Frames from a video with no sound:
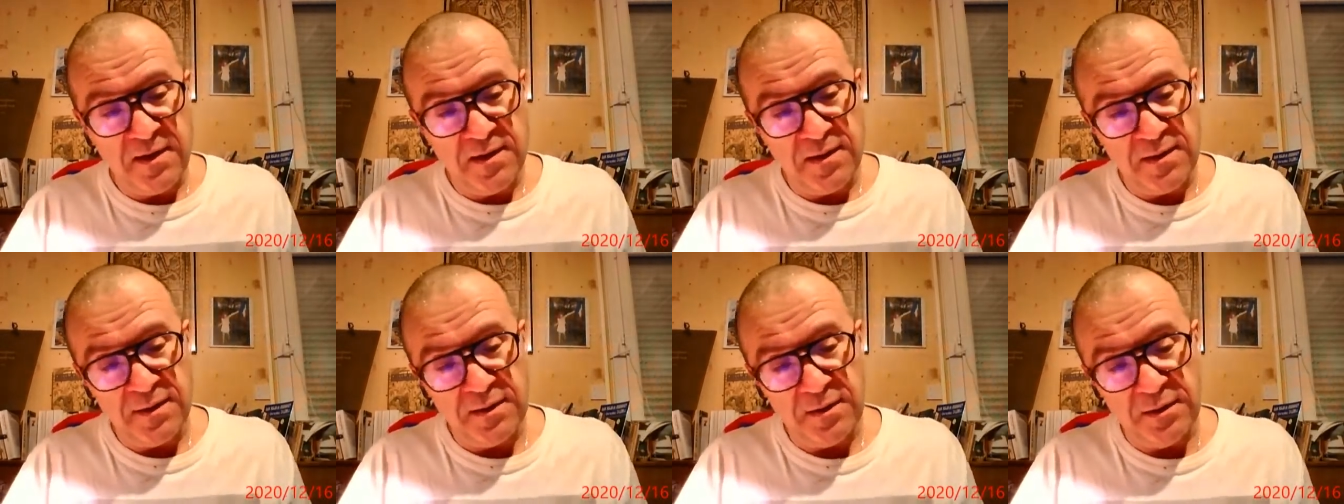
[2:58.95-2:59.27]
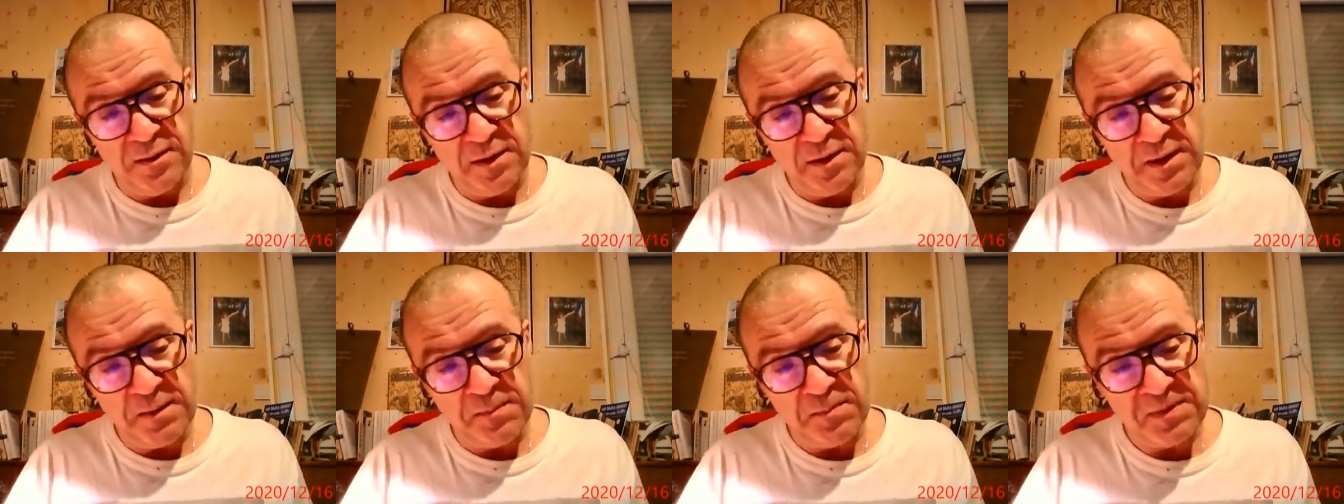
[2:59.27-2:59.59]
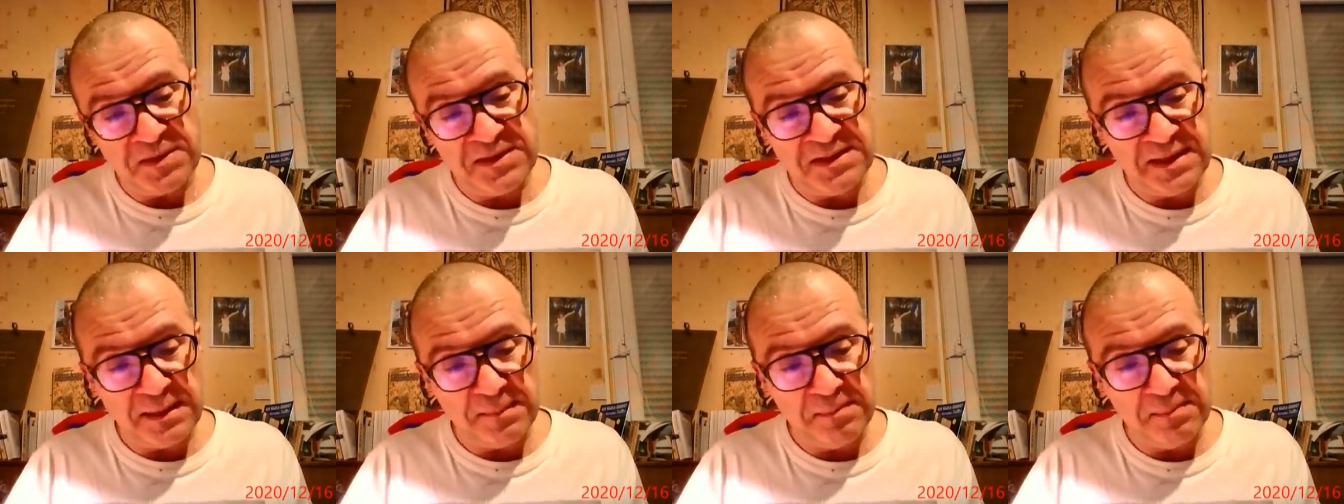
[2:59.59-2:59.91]
euh, et
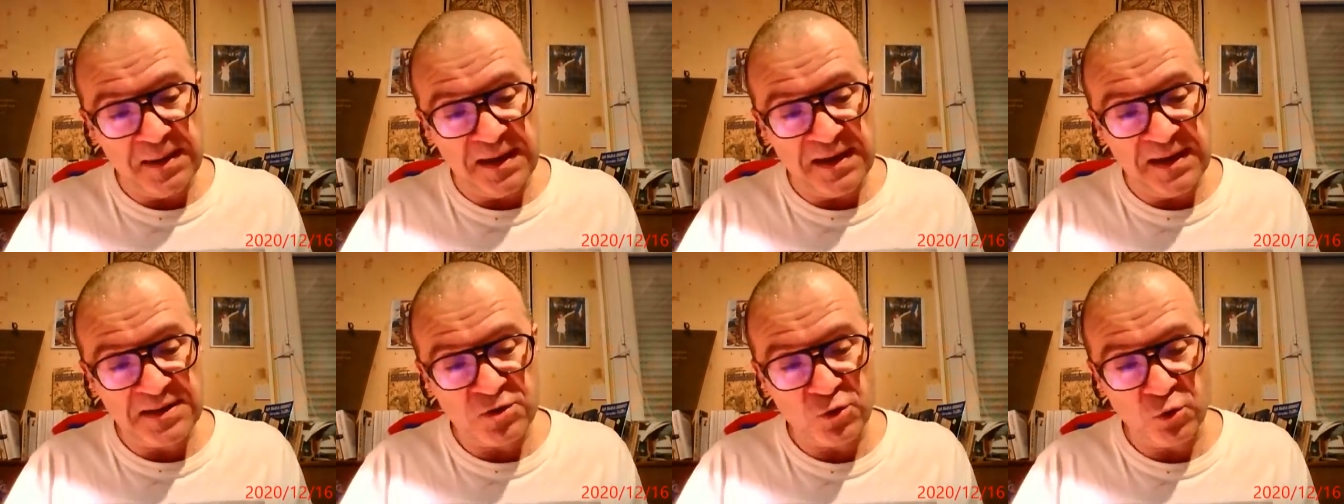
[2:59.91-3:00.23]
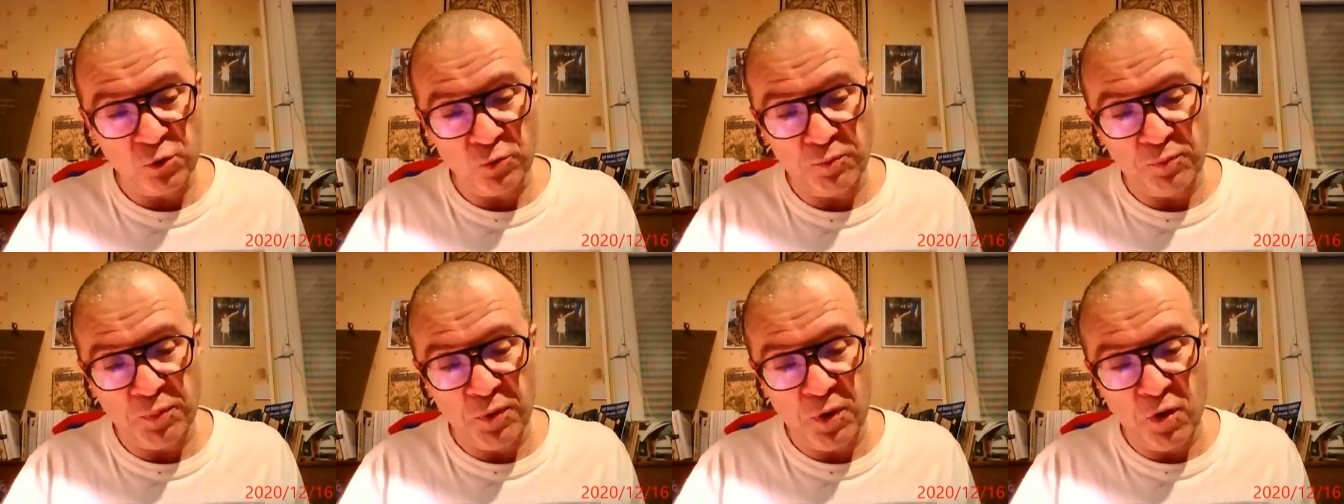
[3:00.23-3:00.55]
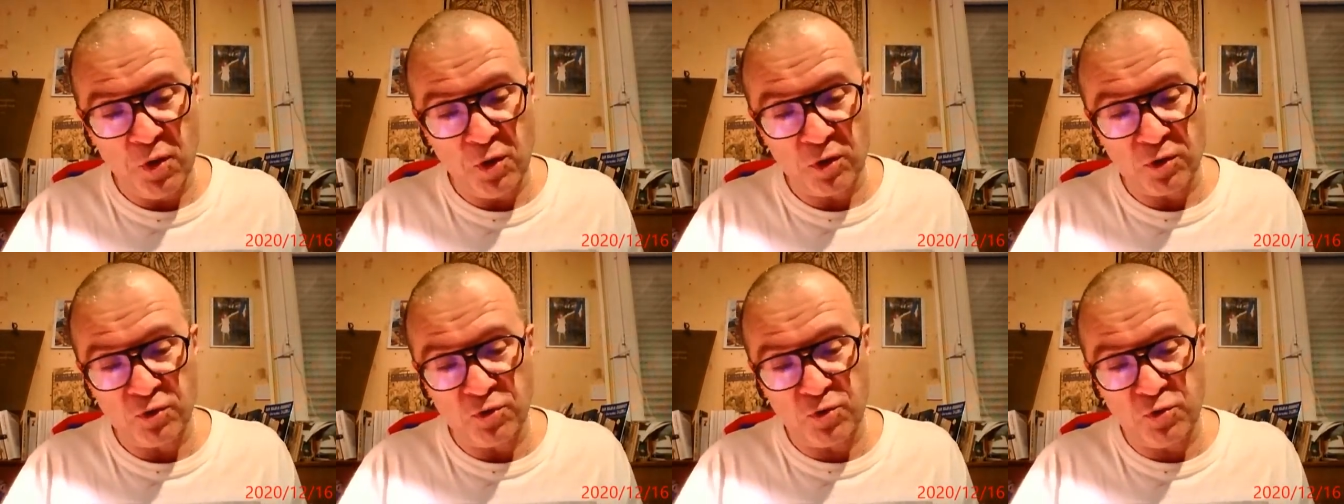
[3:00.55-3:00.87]
prit sa place au
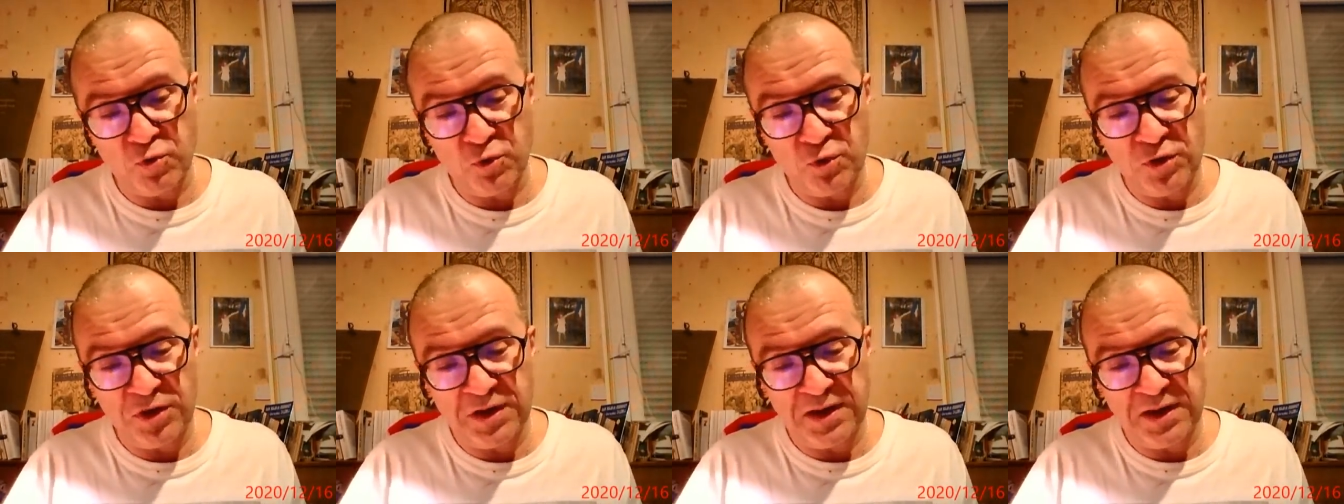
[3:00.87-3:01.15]
bord du